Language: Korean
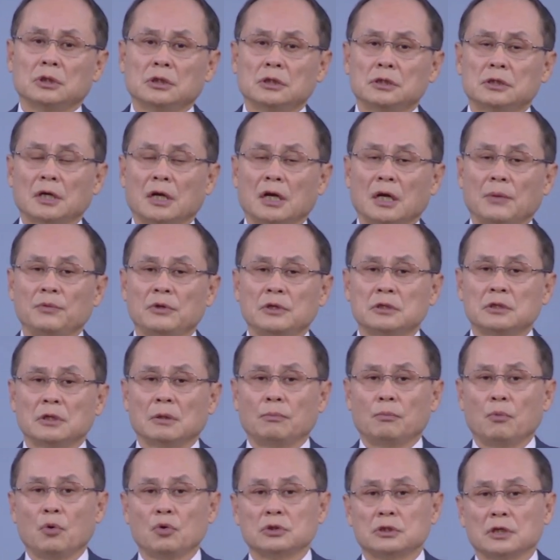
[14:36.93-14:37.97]
이 사람이 이제
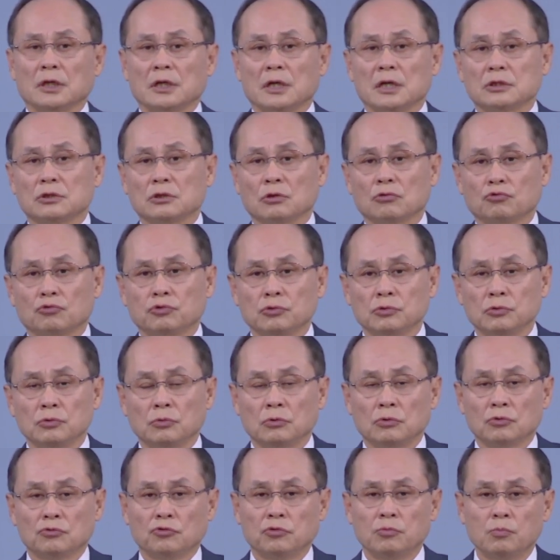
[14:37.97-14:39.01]
목사 돼서
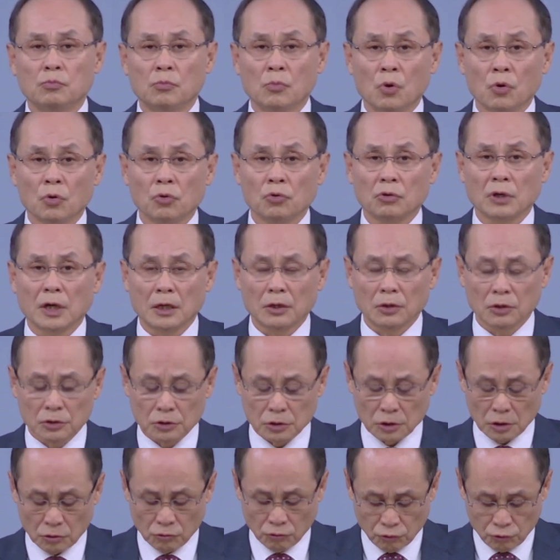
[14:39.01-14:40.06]
군, 군목으로 간
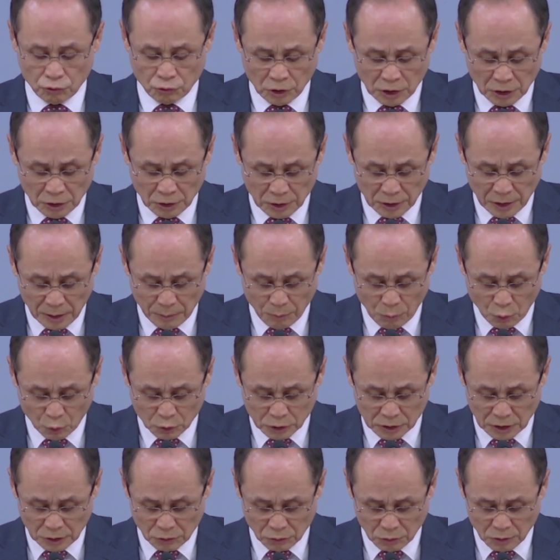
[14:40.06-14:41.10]
거죠. 군인들의
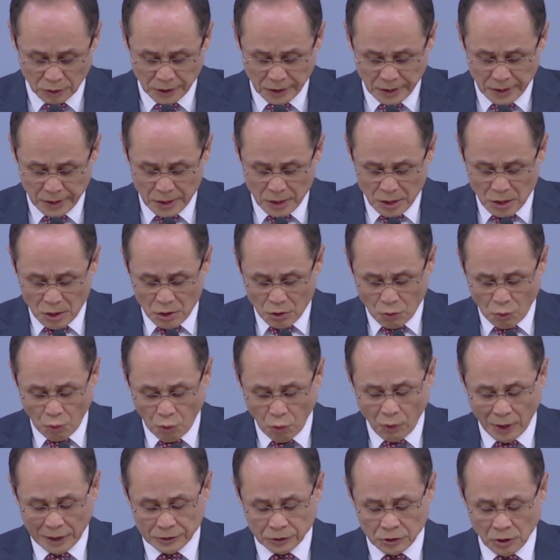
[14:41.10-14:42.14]
목사로.
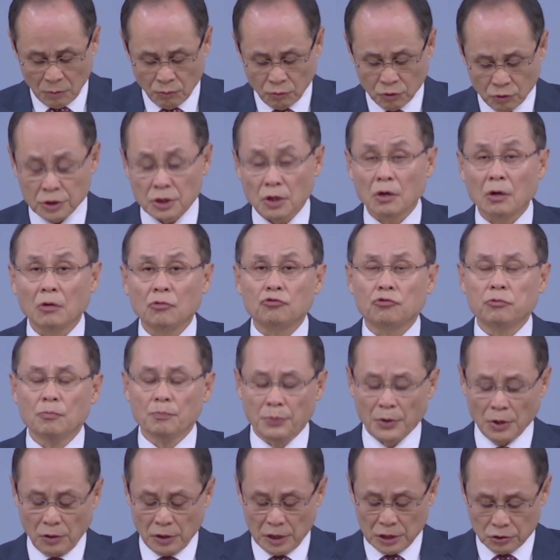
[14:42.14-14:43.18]
고관절 문제로
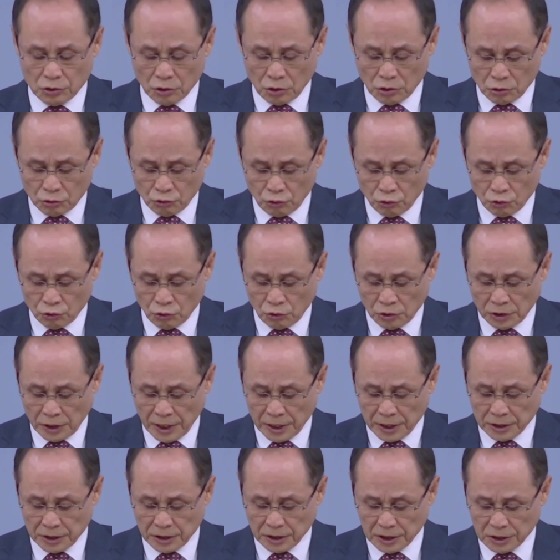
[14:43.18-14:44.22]
군병원에서 수술
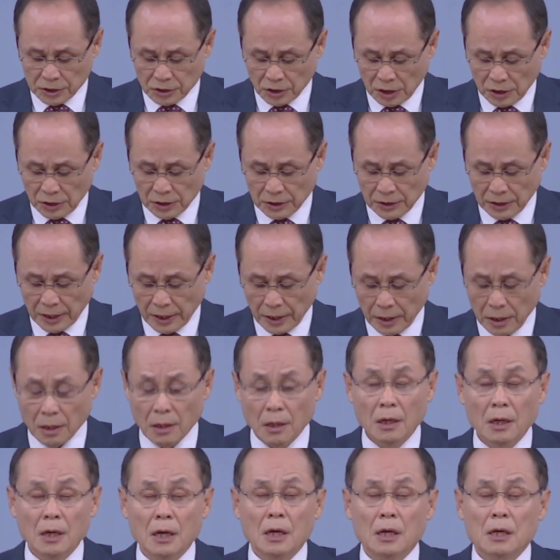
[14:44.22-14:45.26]
대기실에서 있는데
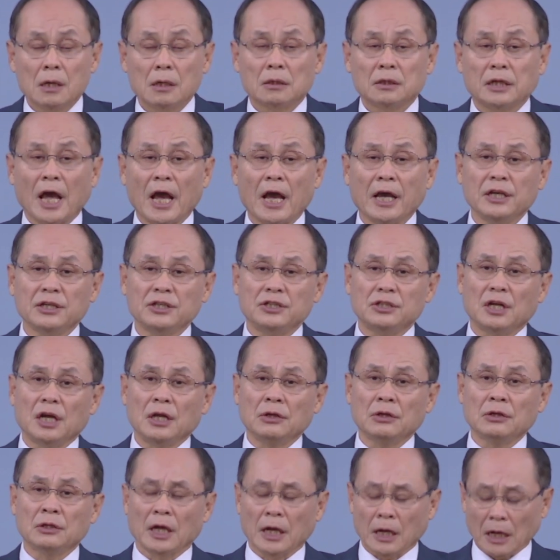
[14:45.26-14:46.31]
대기실에
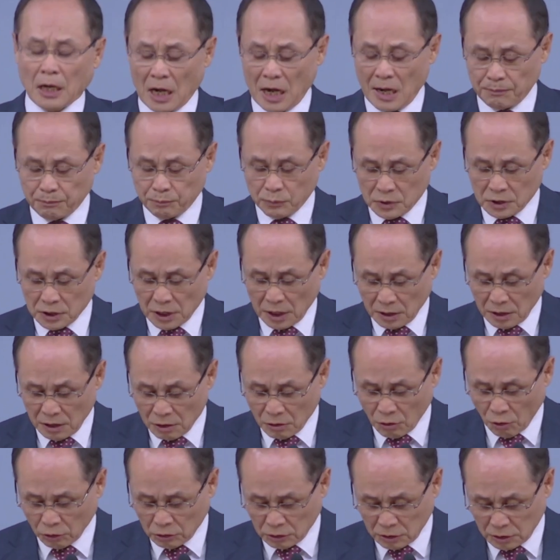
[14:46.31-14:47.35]
있는데 갑자기
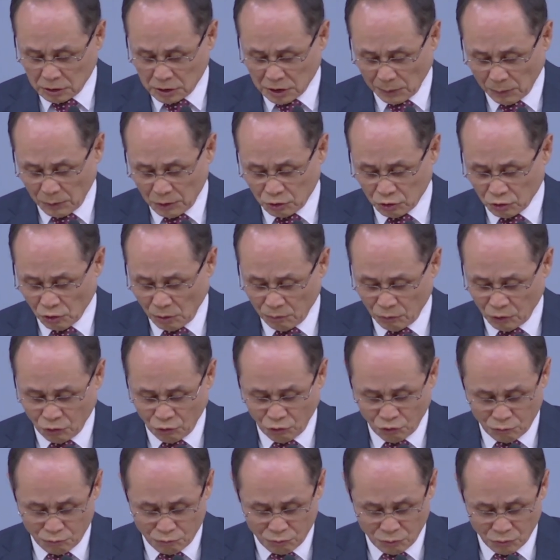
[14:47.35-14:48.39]
걷잡을 수 없는
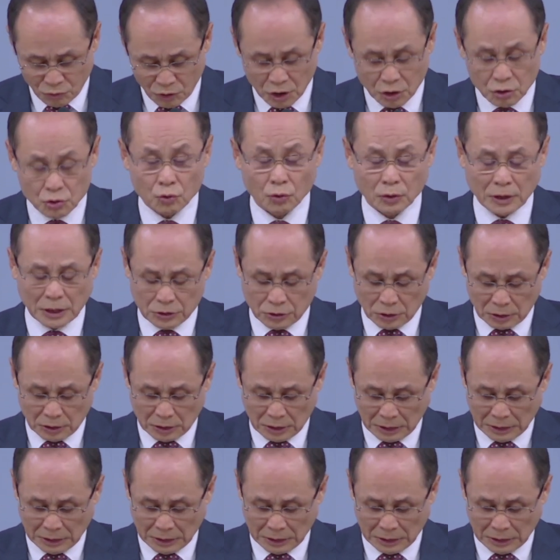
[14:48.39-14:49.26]
눈물이 쏟아졌다.